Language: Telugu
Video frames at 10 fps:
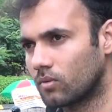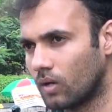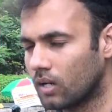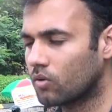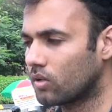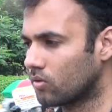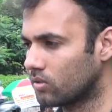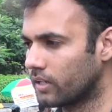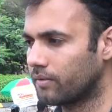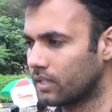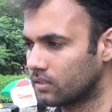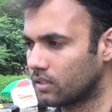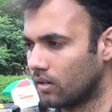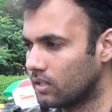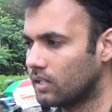వాళ్ళకు కూడా కొన్ని ఎవిడెన్స్
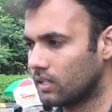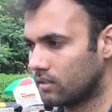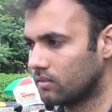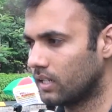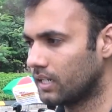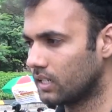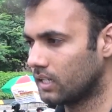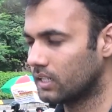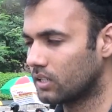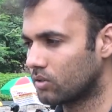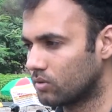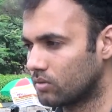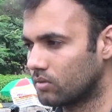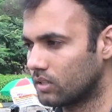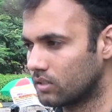కావాలి లైక్ ఏంటి ఏం
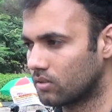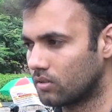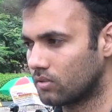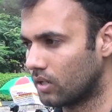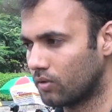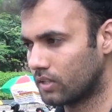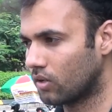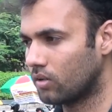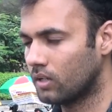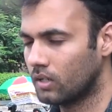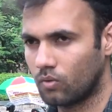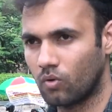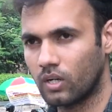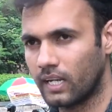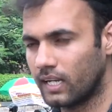జరుగుతుంది సో వితౌట్
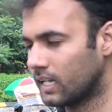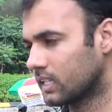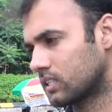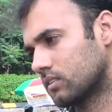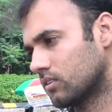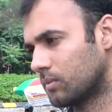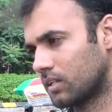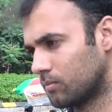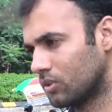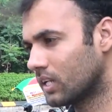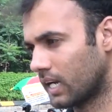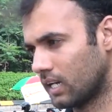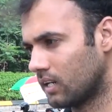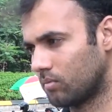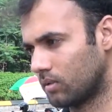ఓన్లీ ఎలిగేషన్స్ తో మనం
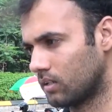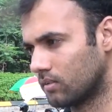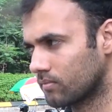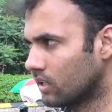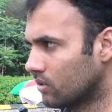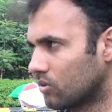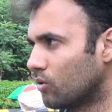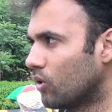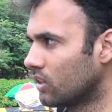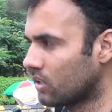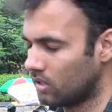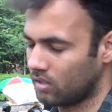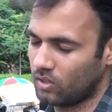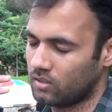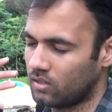ముందుకెళ్ళలేము కదా సో వంద
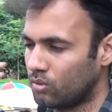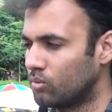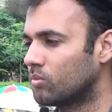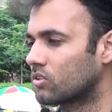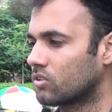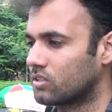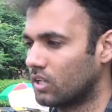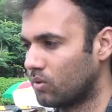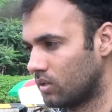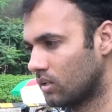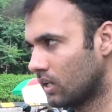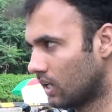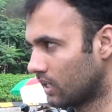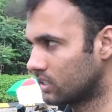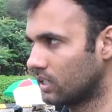వంద రూమర్స్ వస్తాయి
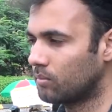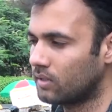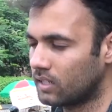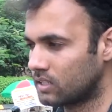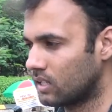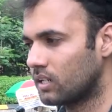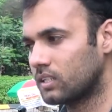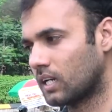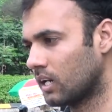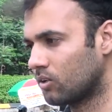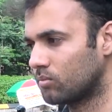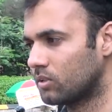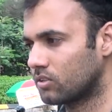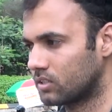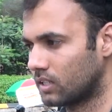అంటే సినిమా ఇండస్ట్రీ అంటే చాలా
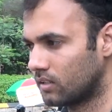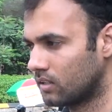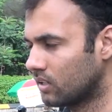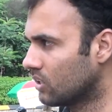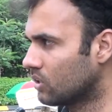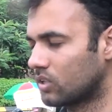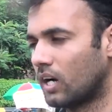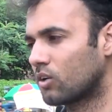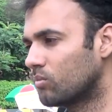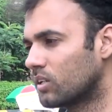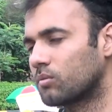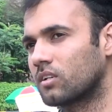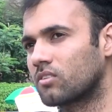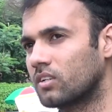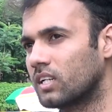రూమర్స్ వస్తాయి సో ఆ రూమర్స్
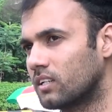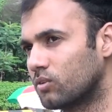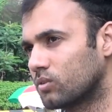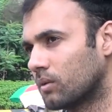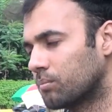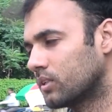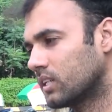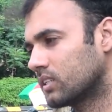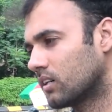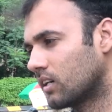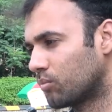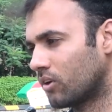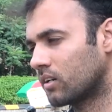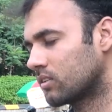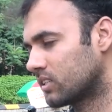పట్టుకుని ఇది నువ్వు తప్పు చేసావు అని
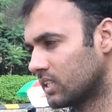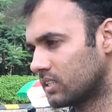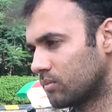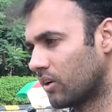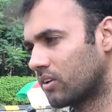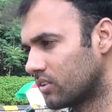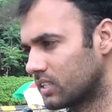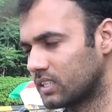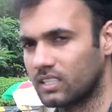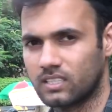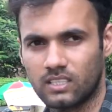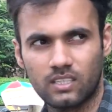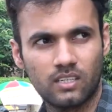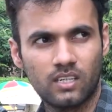పాయింట్ చేసి పాయింట్అవుట్ చేసేసి